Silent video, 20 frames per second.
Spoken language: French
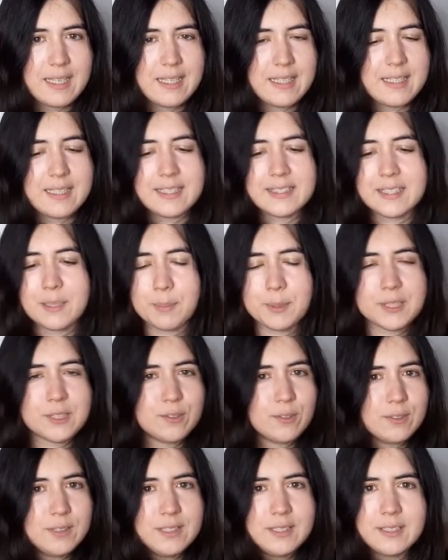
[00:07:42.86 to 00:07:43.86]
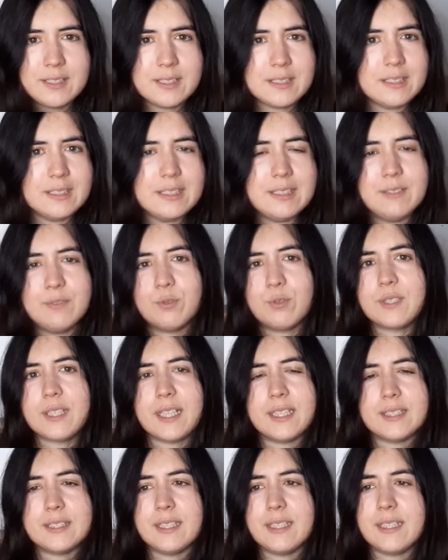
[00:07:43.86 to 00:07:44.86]
Les impressionnistes, ils vont
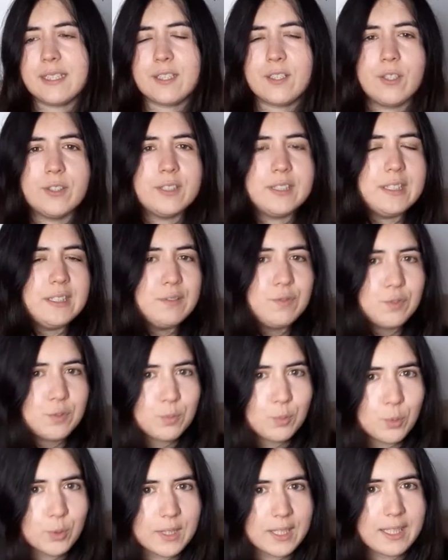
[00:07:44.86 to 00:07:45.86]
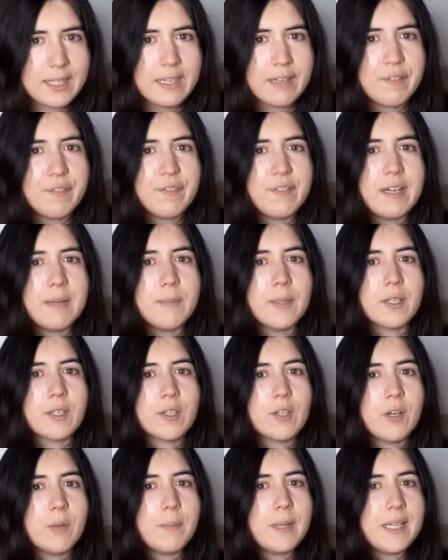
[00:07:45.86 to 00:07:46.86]
casser les codes, ils vont montrer la femme comme